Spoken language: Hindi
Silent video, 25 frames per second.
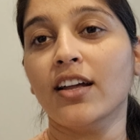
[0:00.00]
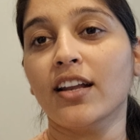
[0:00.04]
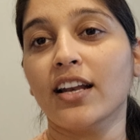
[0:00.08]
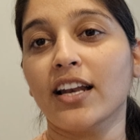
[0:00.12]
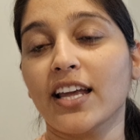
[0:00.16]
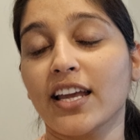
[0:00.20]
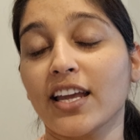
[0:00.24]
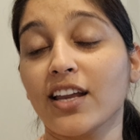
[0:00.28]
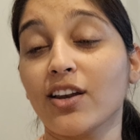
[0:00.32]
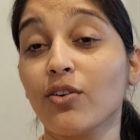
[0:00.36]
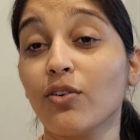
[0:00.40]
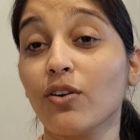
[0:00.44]

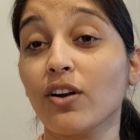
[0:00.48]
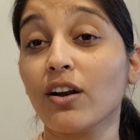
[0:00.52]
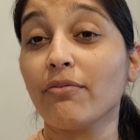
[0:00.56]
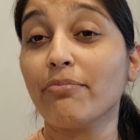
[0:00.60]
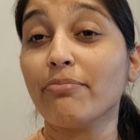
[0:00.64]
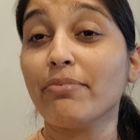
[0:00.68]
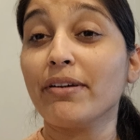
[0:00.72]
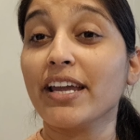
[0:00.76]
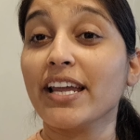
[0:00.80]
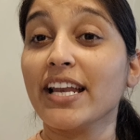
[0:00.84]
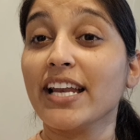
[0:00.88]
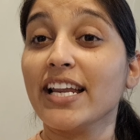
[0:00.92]
लेकिन
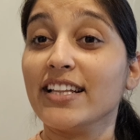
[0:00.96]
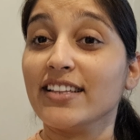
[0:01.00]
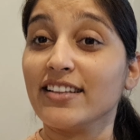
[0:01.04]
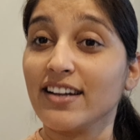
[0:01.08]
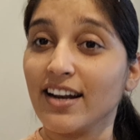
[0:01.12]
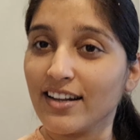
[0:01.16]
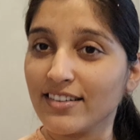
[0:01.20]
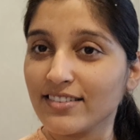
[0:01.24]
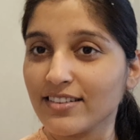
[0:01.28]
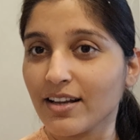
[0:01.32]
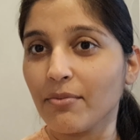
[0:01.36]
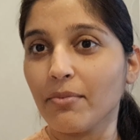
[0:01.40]
गोलगप्पे के लिए
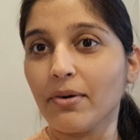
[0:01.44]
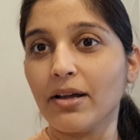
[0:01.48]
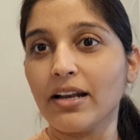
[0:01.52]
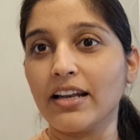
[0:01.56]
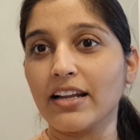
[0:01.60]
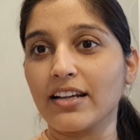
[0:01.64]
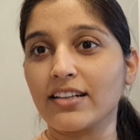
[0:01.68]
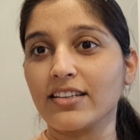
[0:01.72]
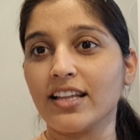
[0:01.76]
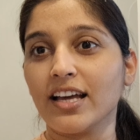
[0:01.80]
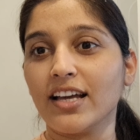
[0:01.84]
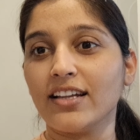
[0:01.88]
इतना सामान
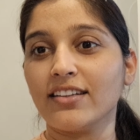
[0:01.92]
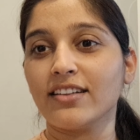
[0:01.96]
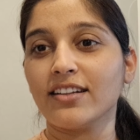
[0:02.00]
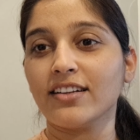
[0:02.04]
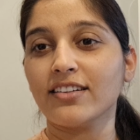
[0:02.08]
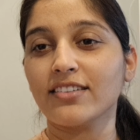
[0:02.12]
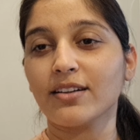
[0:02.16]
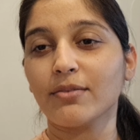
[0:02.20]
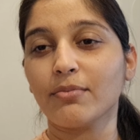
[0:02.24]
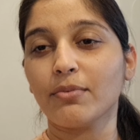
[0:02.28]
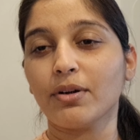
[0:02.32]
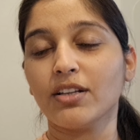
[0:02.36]
लगता है इतना
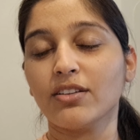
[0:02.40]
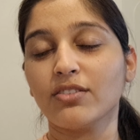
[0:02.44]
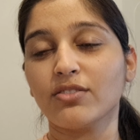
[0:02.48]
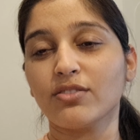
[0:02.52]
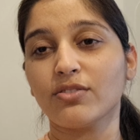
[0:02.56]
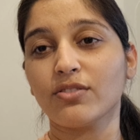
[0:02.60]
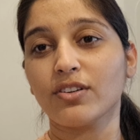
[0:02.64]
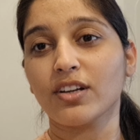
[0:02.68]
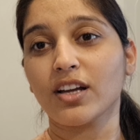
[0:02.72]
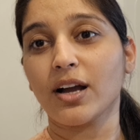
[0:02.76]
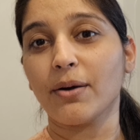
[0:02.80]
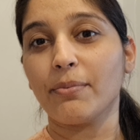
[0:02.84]
सामान तो